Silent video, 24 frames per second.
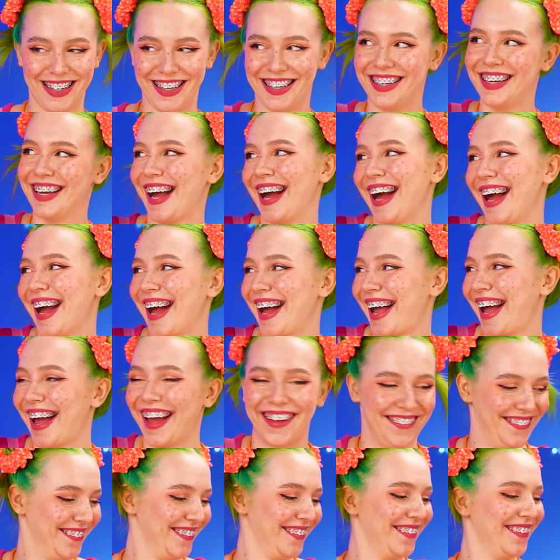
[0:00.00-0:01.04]
nó thật là thẳng
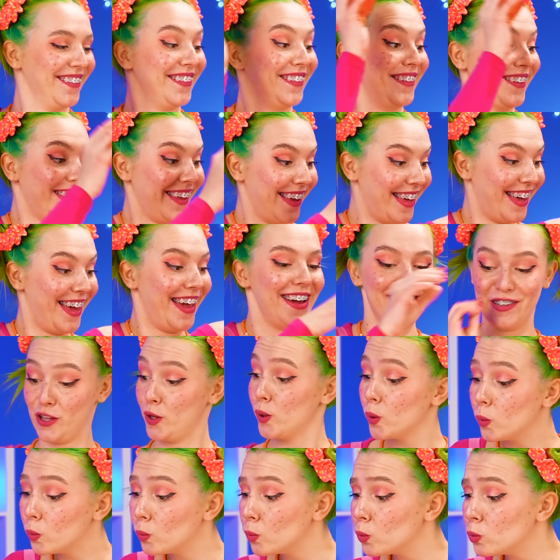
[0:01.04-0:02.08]
ra
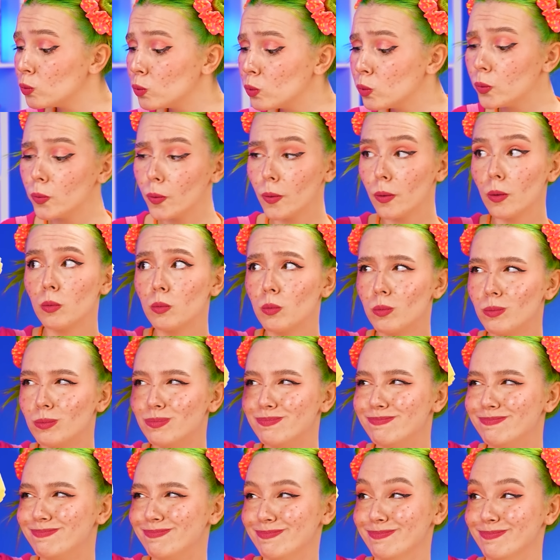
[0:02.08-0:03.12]
Đấy Ở trên mình
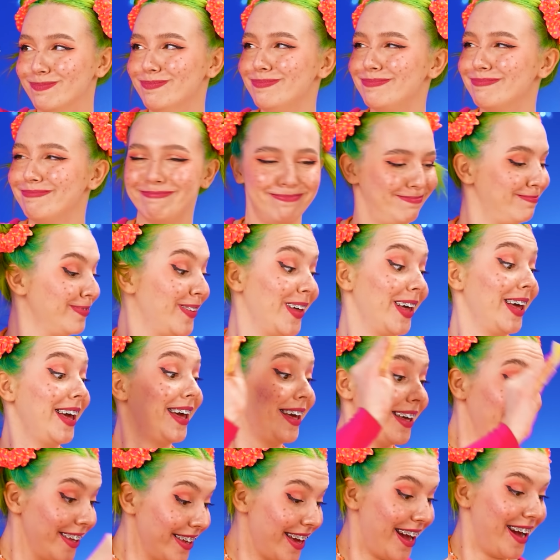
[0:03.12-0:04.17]
sẽ cho phô mai
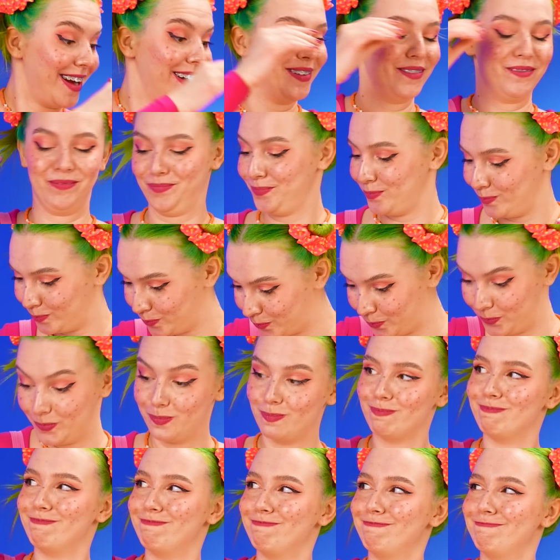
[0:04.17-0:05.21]
nữa Và có
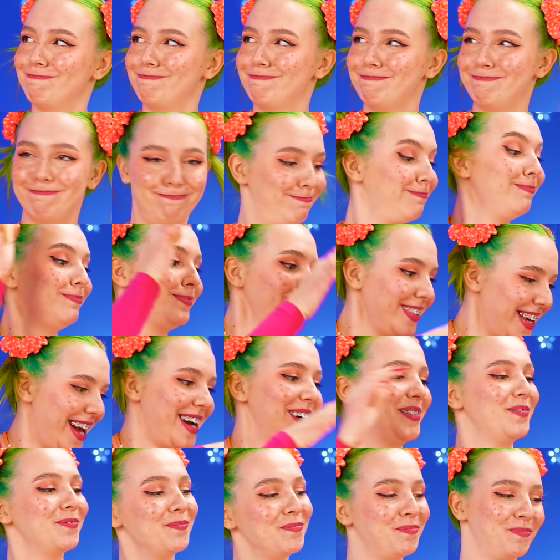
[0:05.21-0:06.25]
thể cho bánh mì lên
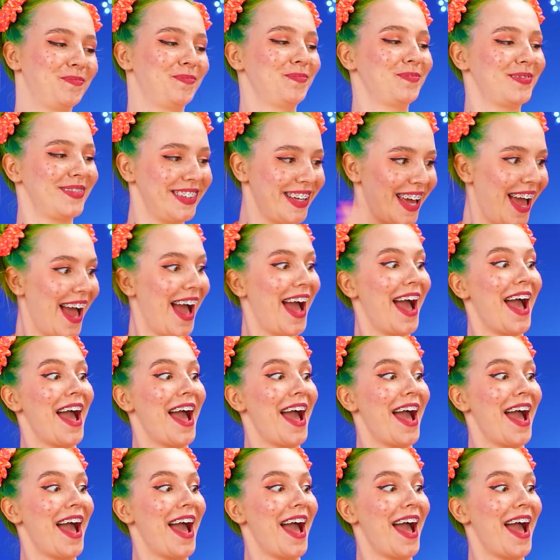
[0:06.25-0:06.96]
trên rồi